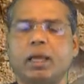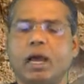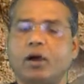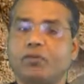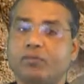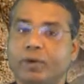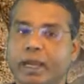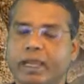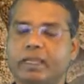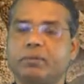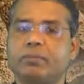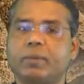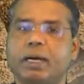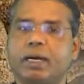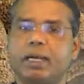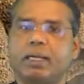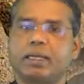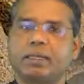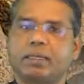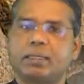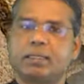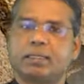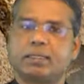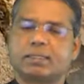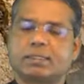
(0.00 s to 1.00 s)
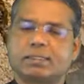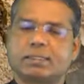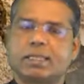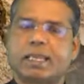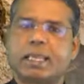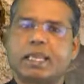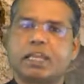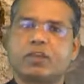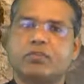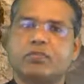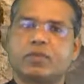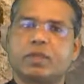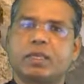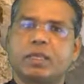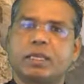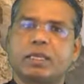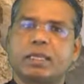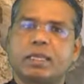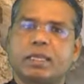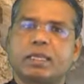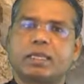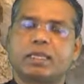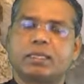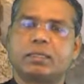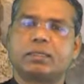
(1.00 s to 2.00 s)
Auf einmal sehen wir
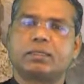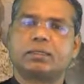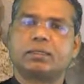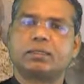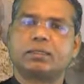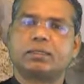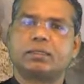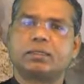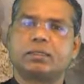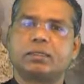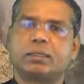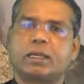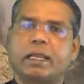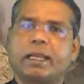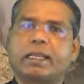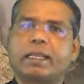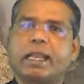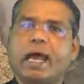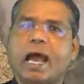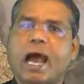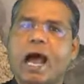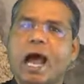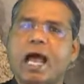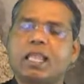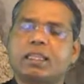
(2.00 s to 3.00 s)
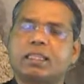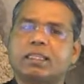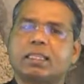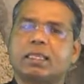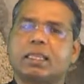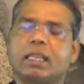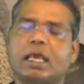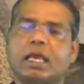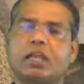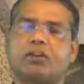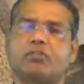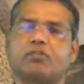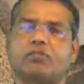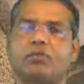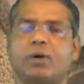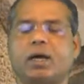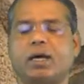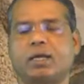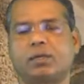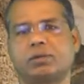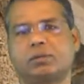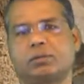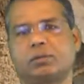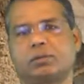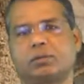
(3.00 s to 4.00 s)
hier eine andere
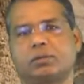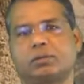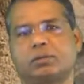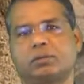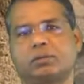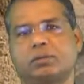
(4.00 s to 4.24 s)
Erfahrung,